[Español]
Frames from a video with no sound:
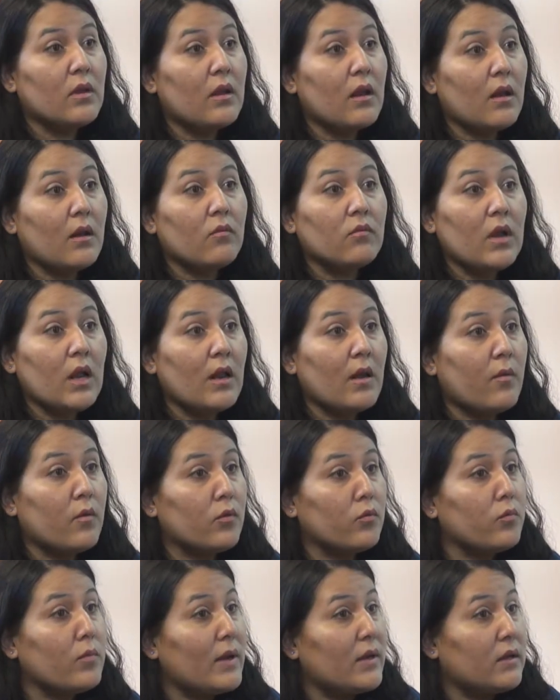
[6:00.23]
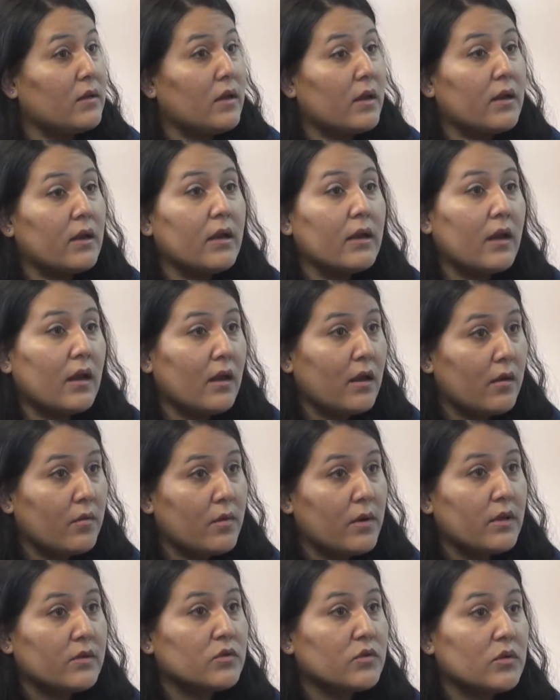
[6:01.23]
una, labor humanitaria
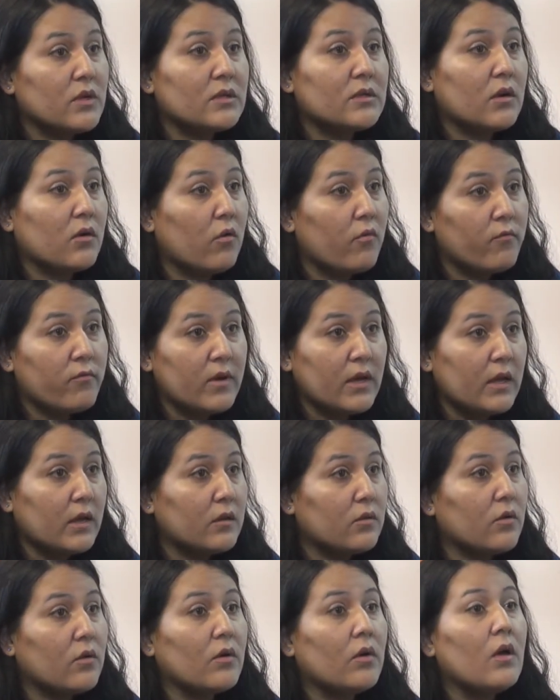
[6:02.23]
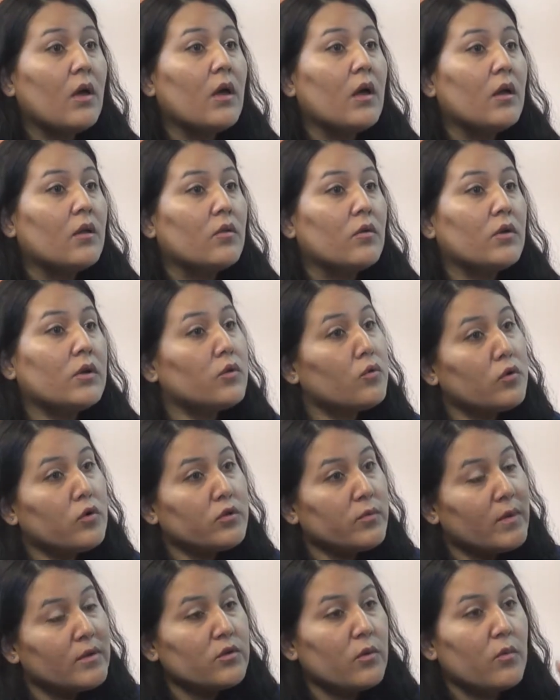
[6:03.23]
increíble en zonas de conflicto, ¿no? Y tú
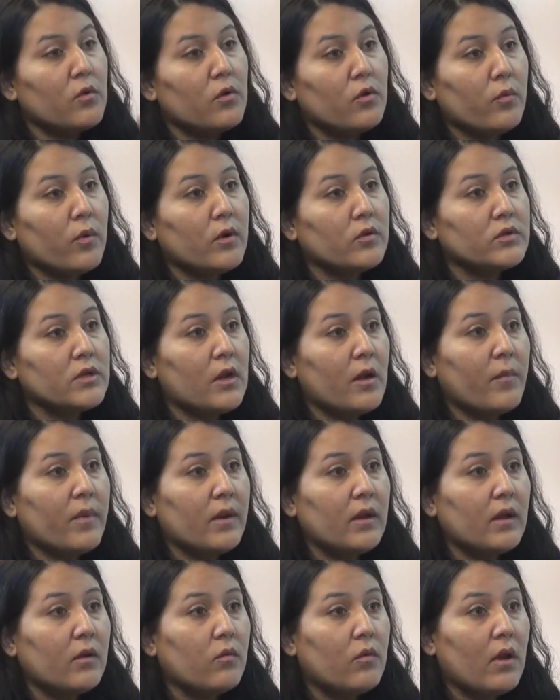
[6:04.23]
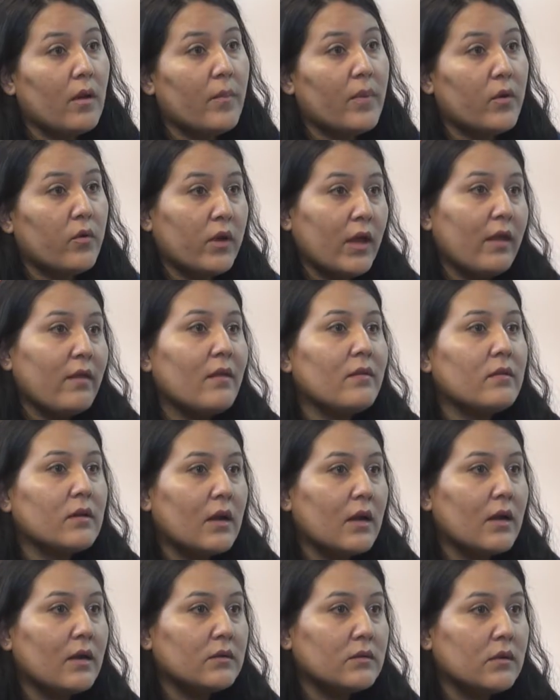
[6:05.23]
los ves como los buenos de la película, pero ¿qué hay
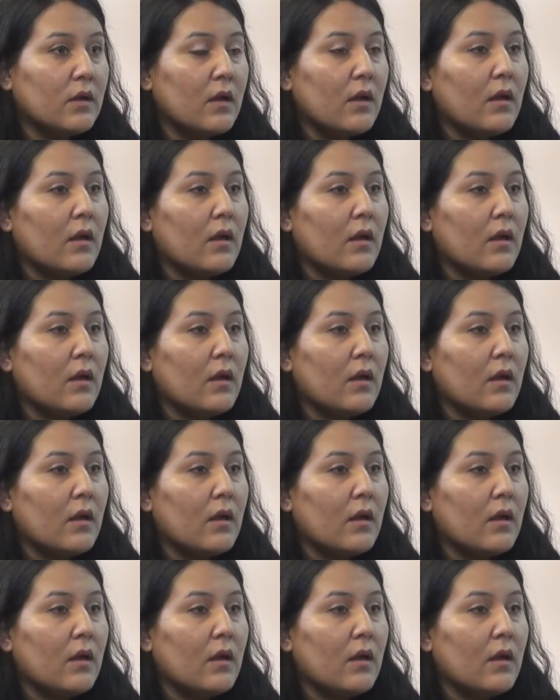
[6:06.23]
detrás?